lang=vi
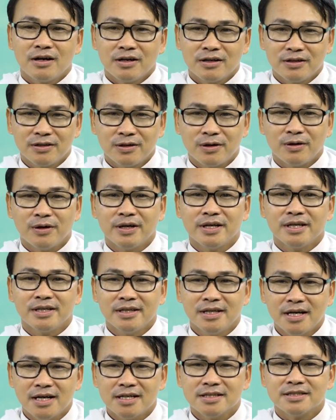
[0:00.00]
rồi
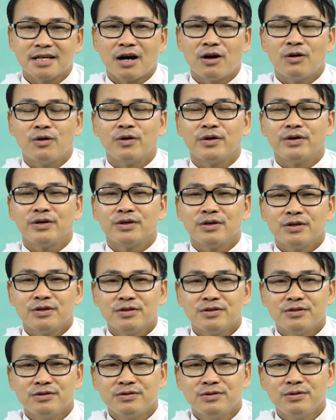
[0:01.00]
nhờ giáo hội
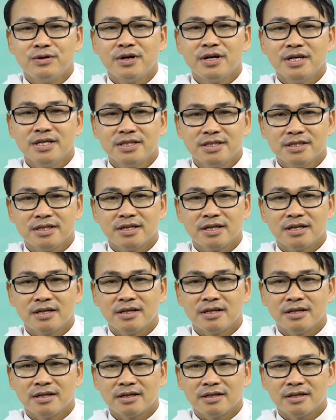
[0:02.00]
nuôi dưỡng
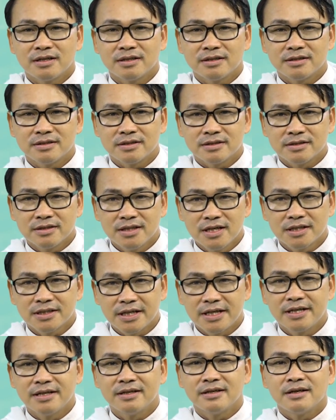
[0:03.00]
đức
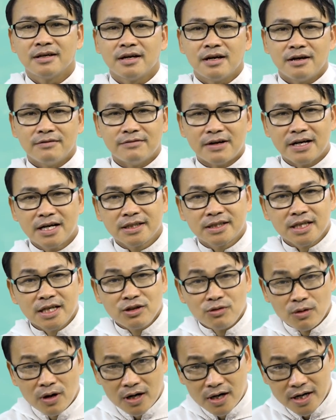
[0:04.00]
tin và đức
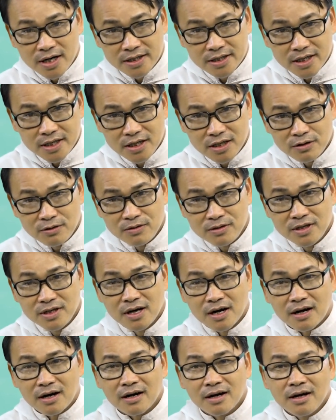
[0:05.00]
tin của người tín hữu
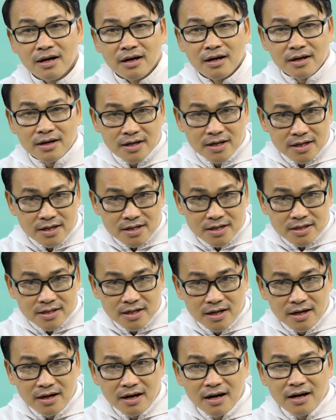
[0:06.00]
được
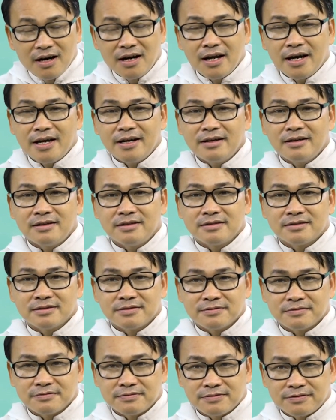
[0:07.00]
lớn lên
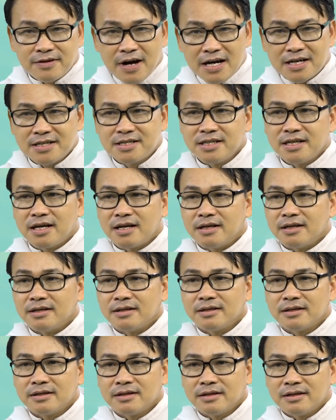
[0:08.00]
phát triển
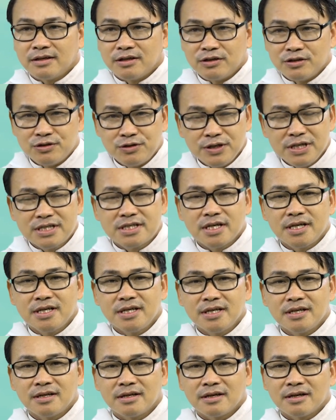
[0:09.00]
duy
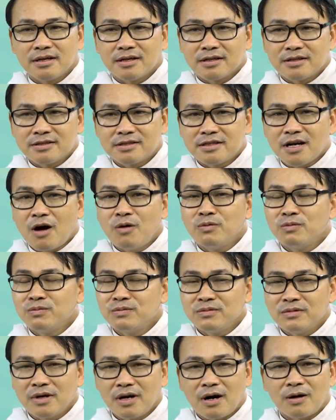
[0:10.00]
trì
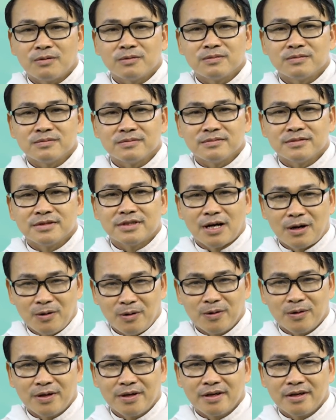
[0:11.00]
trong lòng giáo
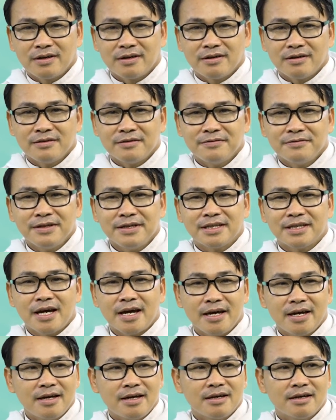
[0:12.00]
hội vì
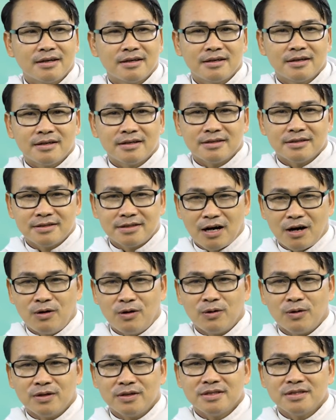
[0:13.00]
thế giáo
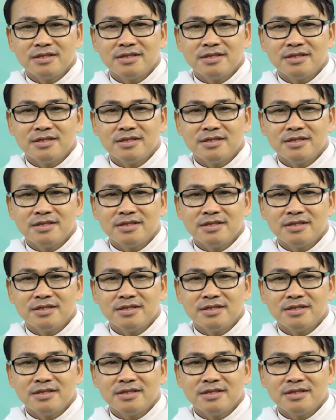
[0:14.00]
hội